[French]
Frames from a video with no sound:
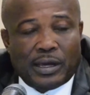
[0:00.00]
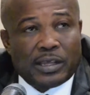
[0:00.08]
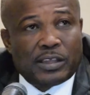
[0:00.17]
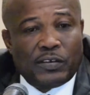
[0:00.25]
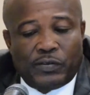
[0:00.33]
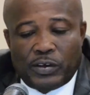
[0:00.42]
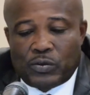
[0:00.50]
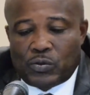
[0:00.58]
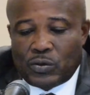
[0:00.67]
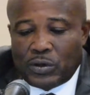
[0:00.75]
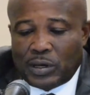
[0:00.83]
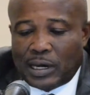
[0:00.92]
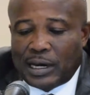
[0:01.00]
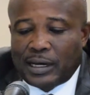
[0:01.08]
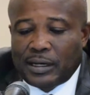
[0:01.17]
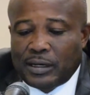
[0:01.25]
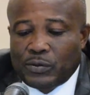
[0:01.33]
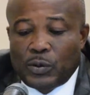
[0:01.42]
à s'évertuer à
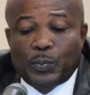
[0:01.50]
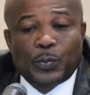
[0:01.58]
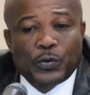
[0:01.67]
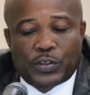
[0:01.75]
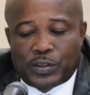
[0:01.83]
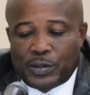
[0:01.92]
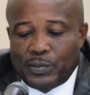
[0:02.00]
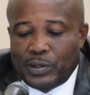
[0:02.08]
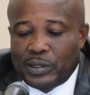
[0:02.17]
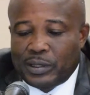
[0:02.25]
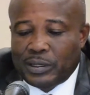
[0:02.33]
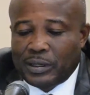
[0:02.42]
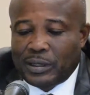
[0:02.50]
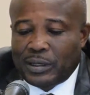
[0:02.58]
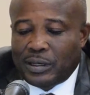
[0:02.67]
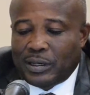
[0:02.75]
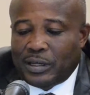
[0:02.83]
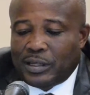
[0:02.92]
rendre possible
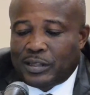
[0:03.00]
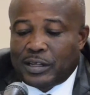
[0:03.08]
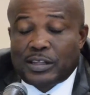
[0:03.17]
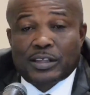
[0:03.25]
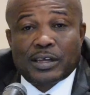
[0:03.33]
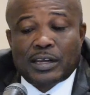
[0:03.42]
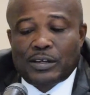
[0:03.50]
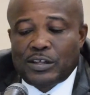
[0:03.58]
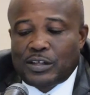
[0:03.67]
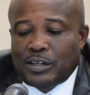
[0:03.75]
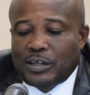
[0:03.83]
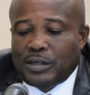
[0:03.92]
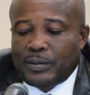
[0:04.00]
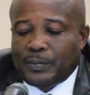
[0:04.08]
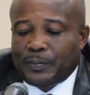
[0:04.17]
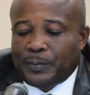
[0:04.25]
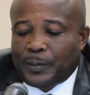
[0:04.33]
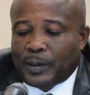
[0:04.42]
cette stratégie
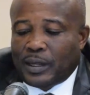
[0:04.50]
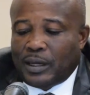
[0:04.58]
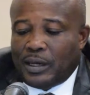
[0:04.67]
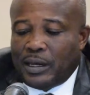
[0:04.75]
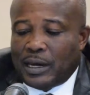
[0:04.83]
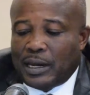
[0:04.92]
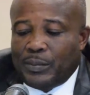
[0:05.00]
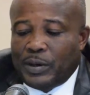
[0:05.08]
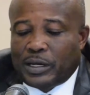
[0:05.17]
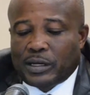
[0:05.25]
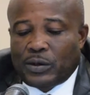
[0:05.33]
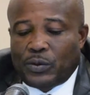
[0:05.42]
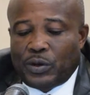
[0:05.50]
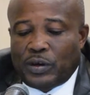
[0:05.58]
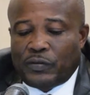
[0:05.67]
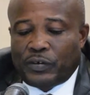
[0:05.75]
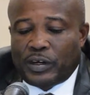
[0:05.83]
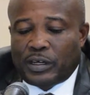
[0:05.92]
et à la mettre en
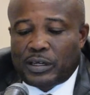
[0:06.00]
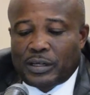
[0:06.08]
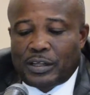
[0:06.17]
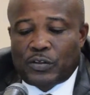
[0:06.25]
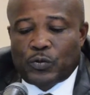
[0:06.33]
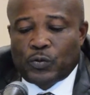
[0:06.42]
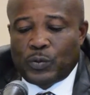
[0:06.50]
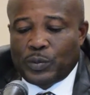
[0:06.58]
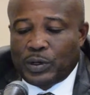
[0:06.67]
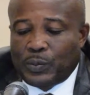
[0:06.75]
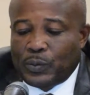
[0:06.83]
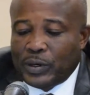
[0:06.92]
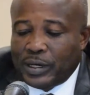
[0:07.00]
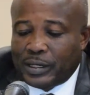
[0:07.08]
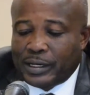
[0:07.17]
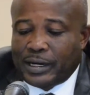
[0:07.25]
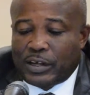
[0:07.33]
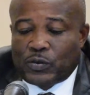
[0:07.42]
œuvre en tant qu'instrument pour
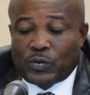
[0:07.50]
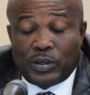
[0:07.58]
l'intégration